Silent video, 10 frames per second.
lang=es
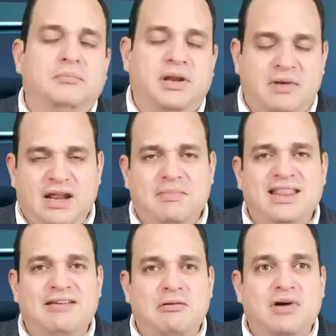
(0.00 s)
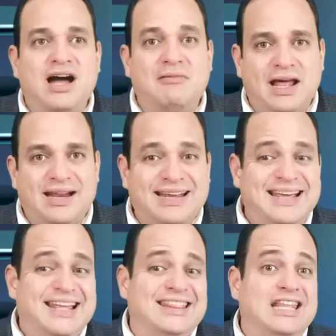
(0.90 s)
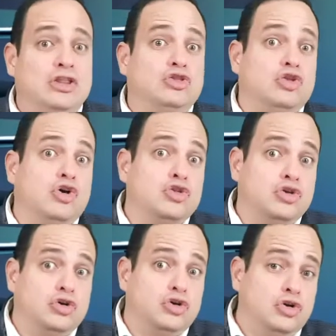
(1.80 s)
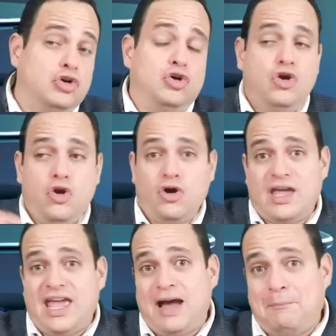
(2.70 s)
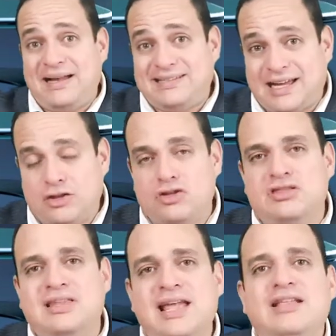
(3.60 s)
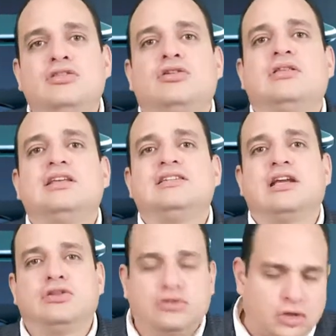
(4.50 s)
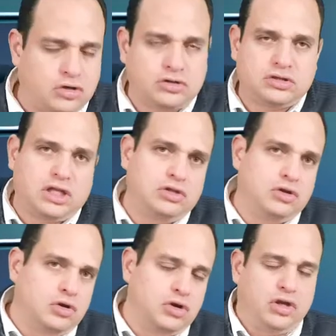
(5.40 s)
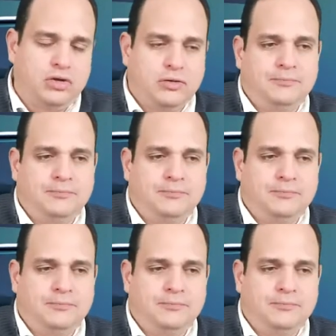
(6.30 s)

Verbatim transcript: primeramente vamos a hablar de todo lo que ha pasado dentro del sector tecnológico.